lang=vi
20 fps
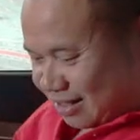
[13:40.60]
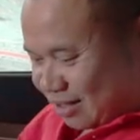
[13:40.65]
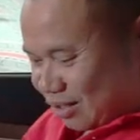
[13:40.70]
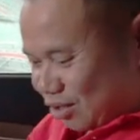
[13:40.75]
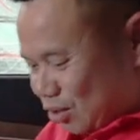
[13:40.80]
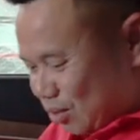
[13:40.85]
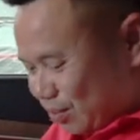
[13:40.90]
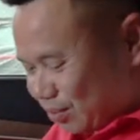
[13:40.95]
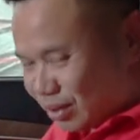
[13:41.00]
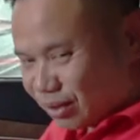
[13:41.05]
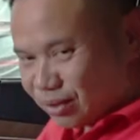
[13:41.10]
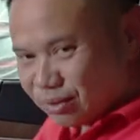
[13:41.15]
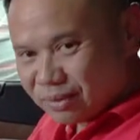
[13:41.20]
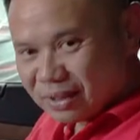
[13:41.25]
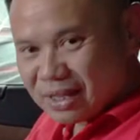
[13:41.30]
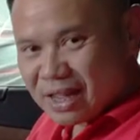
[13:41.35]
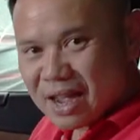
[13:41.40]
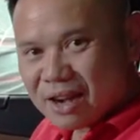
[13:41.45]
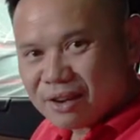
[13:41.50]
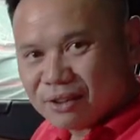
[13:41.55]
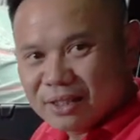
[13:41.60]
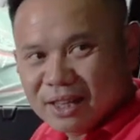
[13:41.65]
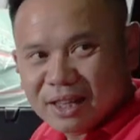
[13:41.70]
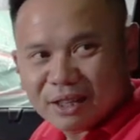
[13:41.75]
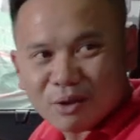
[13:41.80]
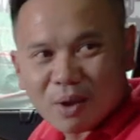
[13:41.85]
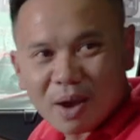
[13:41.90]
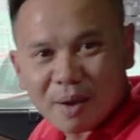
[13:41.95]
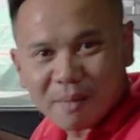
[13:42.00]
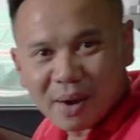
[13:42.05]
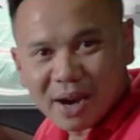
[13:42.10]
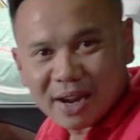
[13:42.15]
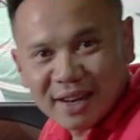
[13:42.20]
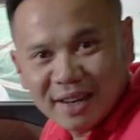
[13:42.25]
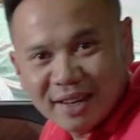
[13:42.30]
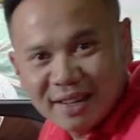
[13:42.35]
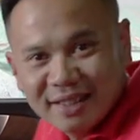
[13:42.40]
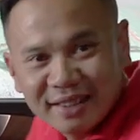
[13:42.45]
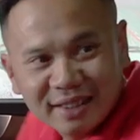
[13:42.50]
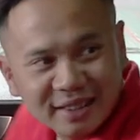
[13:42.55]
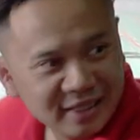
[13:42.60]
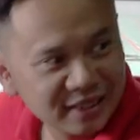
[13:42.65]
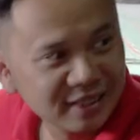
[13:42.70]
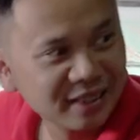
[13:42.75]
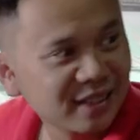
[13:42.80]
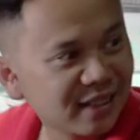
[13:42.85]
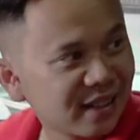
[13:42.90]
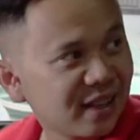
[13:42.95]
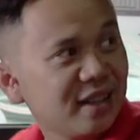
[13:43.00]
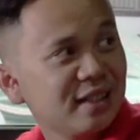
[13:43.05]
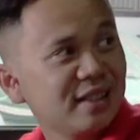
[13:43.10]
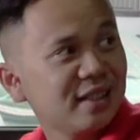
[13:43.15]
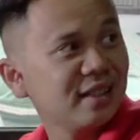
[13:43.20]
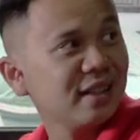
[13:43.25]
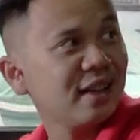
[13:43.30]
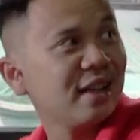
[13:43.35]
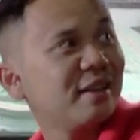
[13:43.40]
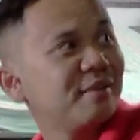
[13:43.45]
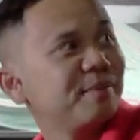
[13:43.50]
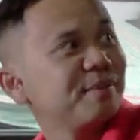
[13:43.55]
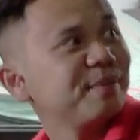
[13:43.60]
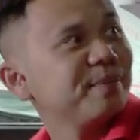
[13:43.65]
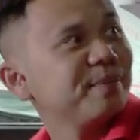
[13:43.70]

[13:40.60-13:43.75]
giúp cho chúng ta có thể thoải mái hơn đấy chính là